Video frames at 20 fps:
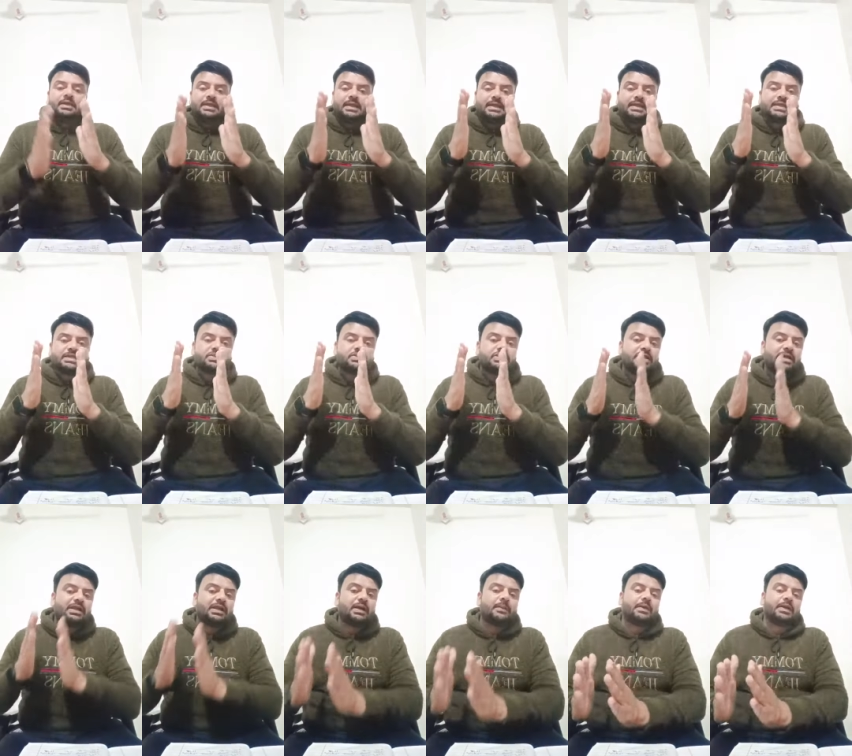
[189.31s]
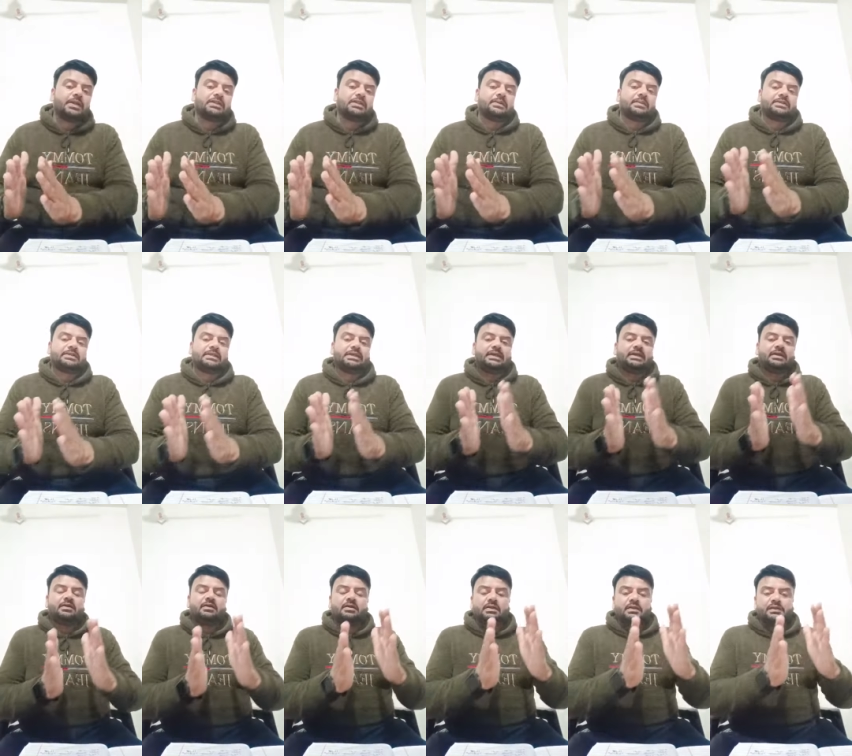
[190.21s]
एक एक शेयर का बटन दबाते
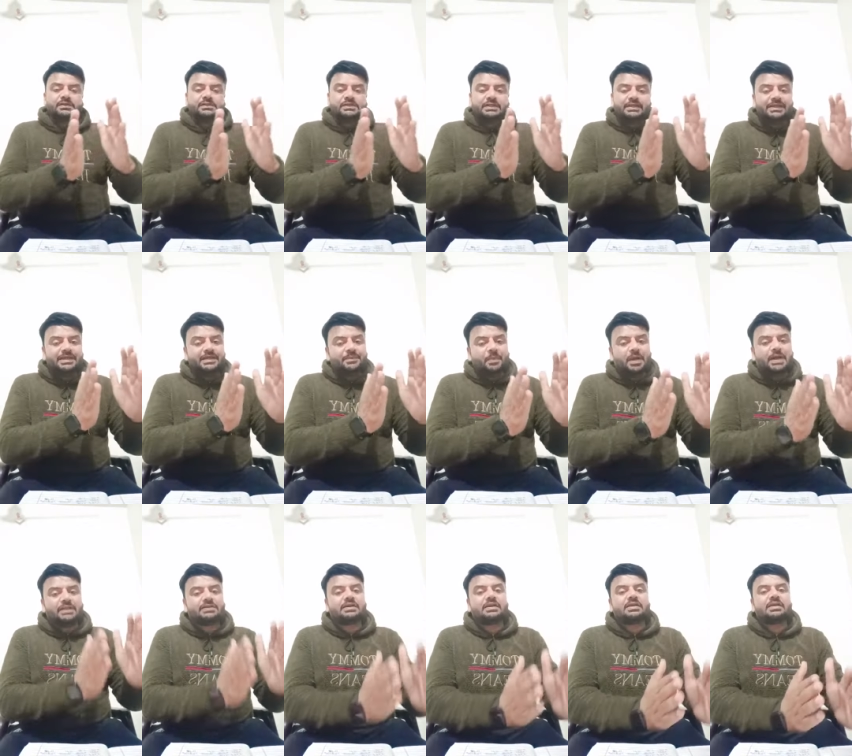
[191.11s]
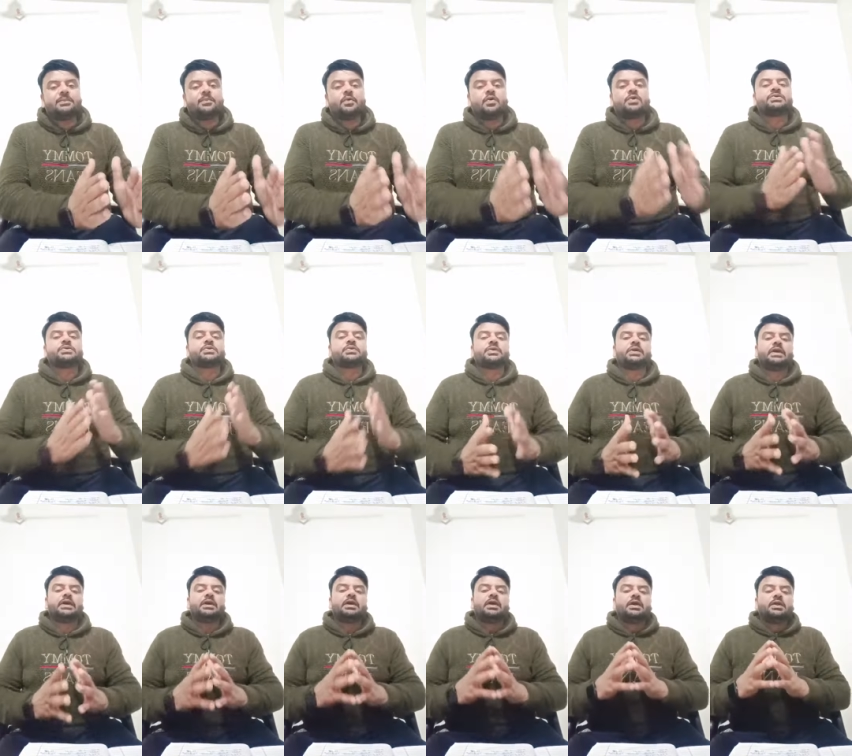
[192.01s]
जाना ये बात करनी बहुत जरूरी
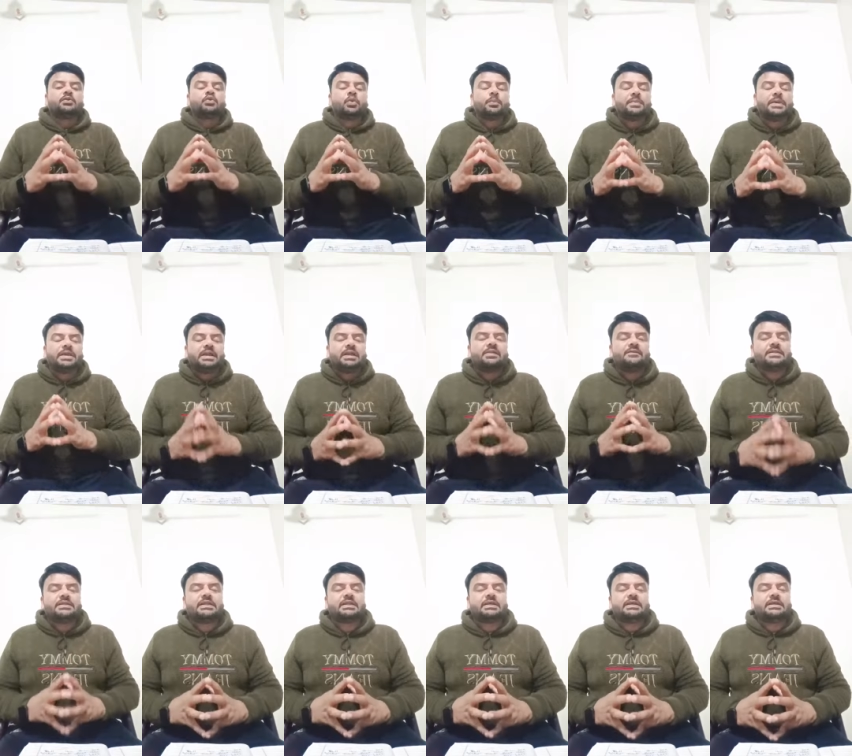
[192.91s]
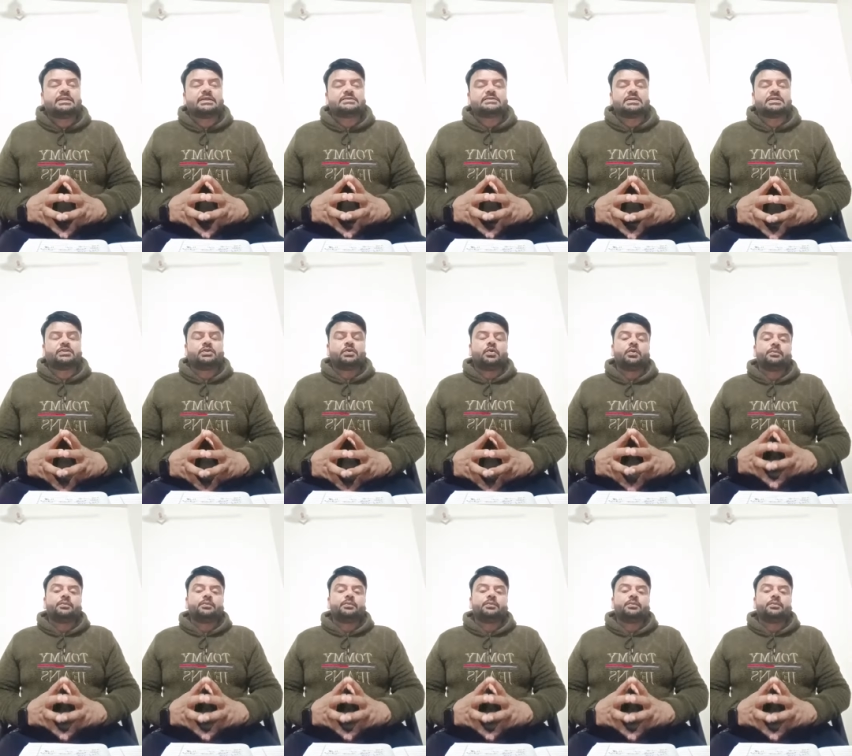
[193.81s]
है तो मेरा निवेदन ये था साथियों